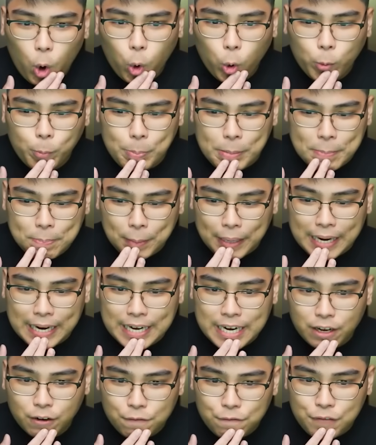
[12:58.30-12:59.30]
OP pala
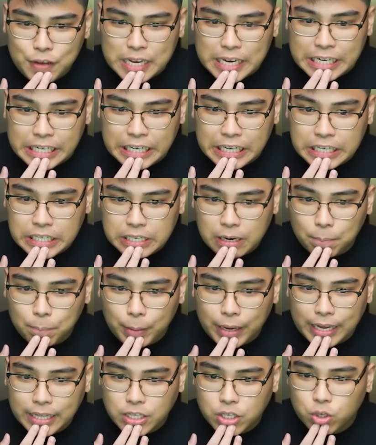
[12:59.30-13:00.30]
ng fishing sa
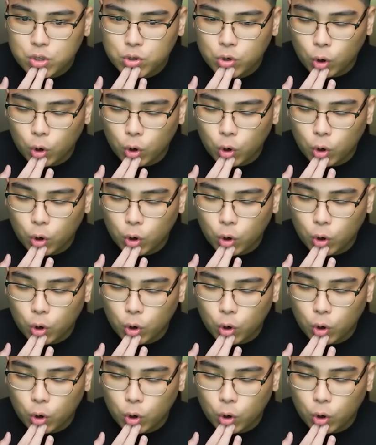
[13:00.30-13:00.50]
Pets